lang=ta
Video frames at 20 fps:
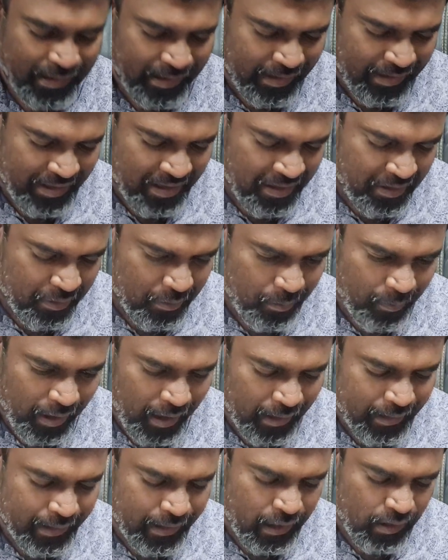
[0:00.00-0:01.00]
இன்றைக்கும்
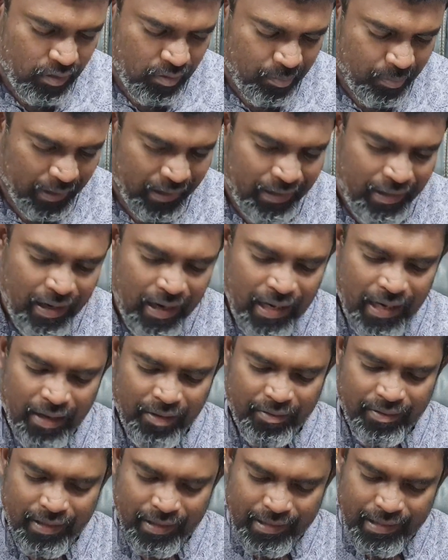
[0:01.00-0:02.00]
ஆதியாகவும்
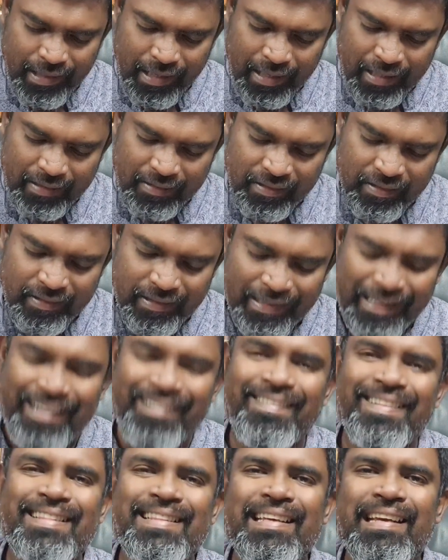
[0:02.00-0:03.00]
பதினாலாவது அதிகாரத்திலேருந்து
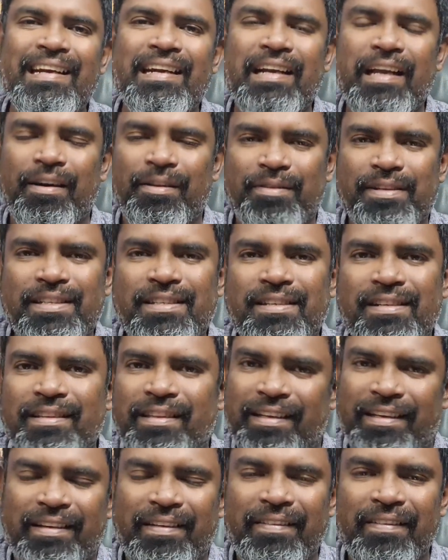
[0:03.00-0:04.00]
இருபத்தி இரண்டாவது
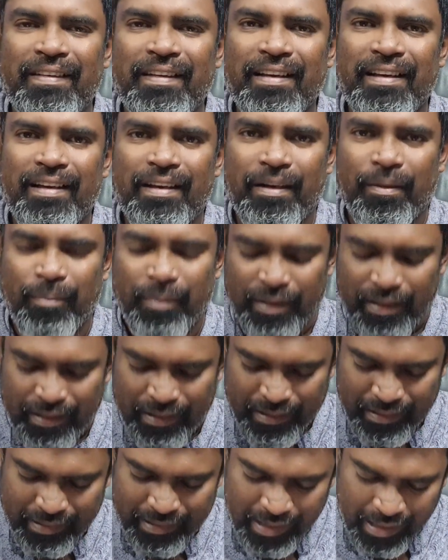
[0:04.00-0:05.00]
வசனத்தை நம்ம
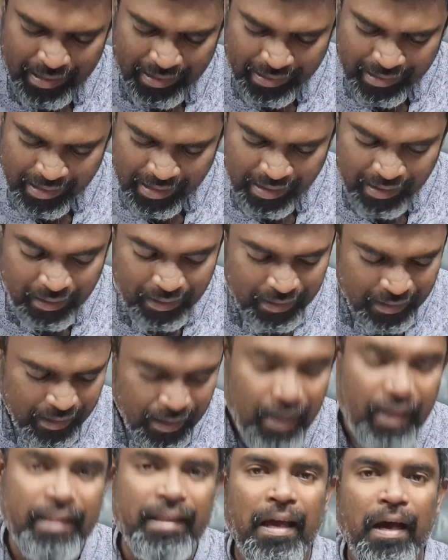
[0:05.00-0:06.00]
தியானிக்கலாம்
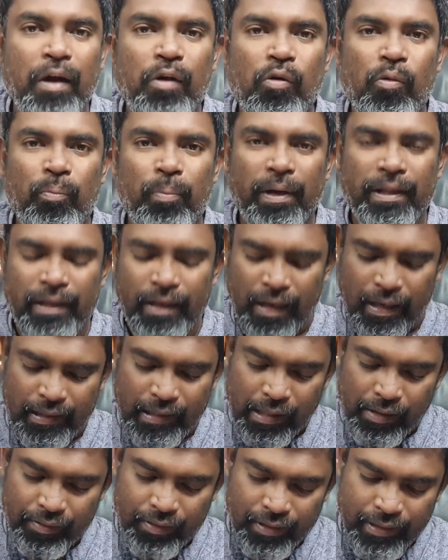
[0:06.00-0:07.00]
ஆதியாகவும்
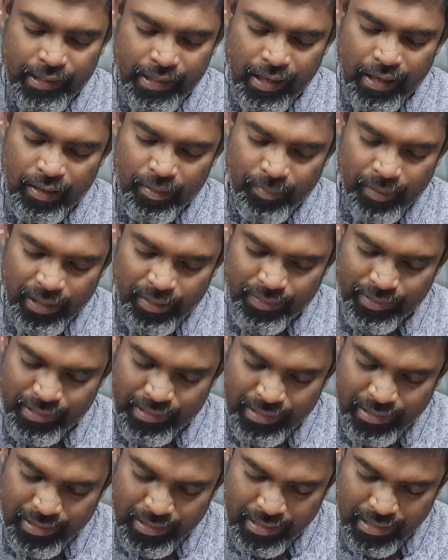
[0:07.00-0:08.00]
பதினான்காவது அதிகாரம்
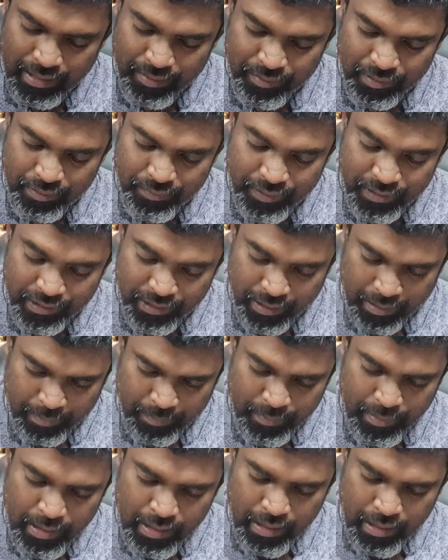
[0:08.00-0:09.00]
இருபத்தி இரண்டாவது வசனம்